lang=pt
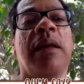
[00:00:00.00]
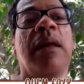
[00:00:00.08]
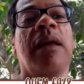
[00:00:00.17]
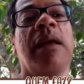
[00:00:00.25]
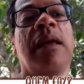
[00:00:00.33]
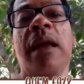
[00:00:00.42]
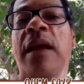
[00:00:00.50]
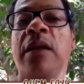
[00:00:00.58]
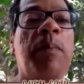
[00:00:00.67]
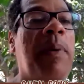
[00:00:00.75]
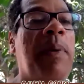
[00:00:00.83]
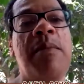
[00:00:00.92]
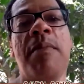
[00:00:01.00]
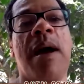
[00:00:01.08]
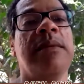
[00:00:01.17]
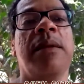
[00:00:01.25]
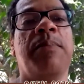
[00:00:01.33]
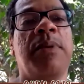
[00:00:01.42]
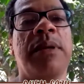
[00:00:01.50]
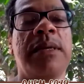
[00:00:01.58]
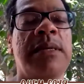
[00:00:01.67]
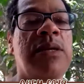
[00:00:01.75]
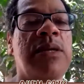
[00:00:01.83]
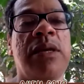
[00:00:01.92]
E aí não parei mais. Depois desse
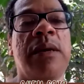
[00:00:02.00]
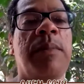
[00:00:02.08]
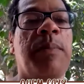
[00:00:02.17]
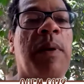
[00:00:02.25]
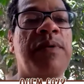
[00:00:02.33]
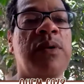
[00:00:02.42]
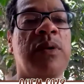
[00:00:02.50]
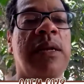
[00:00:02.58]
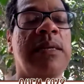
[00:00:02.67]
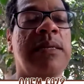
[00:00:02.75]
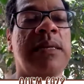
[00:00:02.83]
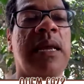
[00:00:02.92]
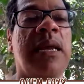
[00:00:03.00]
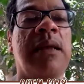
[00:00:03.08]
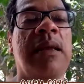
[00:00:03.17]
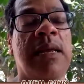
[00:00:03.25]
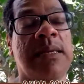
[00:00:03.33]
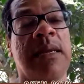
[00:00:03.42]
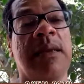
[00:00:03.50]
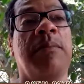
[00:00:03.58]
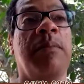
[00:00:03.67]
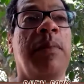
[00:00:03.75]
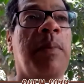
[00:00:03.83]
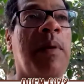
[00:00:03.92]
dia me profissionalizei, quer dizer,
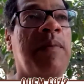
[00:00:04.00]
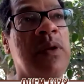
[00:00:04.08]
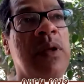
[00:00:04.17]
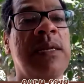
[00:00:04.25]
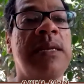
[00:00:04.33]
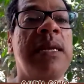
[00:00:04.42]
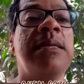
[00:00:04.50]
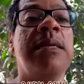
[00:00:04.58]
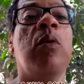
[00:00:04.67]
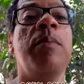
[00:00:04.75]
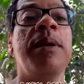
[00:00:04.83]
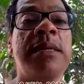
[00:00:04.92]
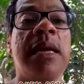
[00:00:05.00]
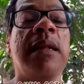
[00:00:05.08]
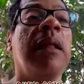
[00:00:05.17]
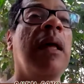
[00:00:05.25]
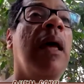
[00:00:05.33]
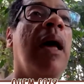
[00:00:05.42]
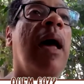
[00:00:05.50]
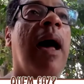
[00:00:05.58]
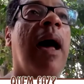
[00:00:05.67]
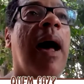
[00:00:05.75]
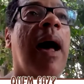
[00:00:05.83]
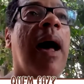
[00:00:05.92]
me profissionalizei assim, comecei a,
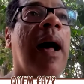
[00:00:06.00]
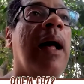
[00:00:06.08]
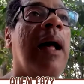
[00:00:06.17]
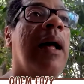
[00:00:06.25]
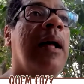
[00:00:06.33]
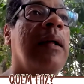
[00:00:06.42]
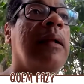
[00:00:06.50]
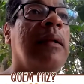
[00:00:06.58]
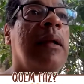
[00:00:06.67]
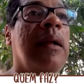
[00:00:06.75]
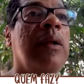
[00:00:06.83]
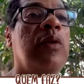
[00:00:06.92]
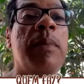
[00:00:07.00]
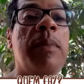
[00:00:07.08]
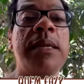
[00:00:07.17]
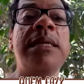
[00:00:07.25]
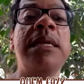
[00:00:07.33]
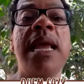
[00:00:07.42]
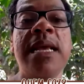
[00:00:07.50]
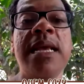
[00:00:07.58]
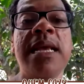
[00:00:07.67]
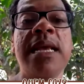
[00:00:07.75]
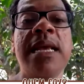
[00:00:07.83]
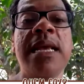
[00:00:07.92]
a tomar ciência
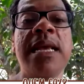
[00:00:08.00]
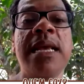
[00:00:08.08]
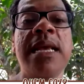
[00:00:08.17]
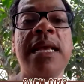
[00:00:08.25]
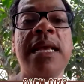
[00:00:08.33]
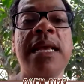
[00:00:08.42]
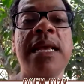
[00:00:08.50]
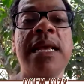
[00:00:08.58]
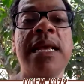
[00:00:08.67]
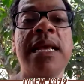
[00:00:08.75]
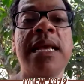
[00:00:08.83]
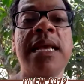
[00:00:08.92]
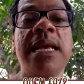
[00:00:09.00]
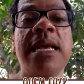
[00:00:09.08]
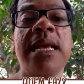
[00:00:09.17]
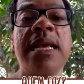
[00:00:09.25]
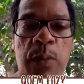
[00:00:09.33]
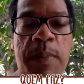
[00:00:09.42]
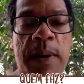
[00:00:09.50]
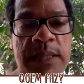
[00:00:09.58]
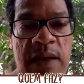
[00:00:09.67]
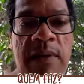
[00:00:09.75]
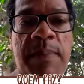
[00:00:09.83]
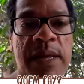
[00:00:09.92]
das técnicas, né, que o professor passava
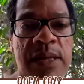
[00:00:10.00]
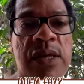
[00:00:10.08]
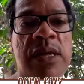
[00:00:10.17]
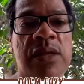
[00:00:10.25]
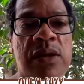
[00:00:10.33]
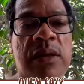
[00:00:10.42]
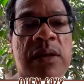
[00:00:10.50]
para a gente